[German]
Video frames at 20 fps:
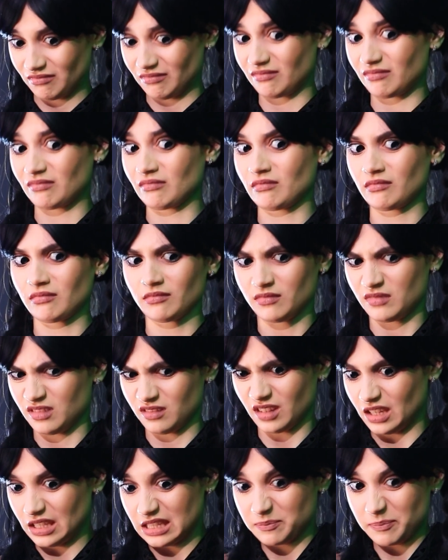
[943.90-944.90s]
Was ist
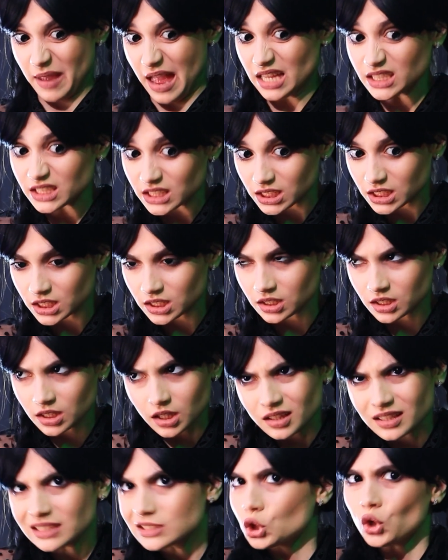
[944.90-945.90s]
das? Wo sind die
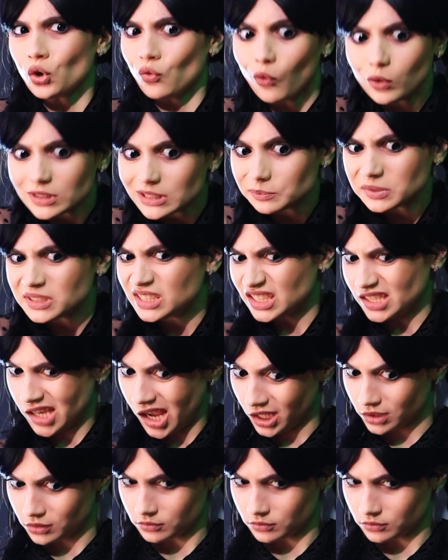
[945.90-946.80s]
Käfer, Spinnen und Schlangen?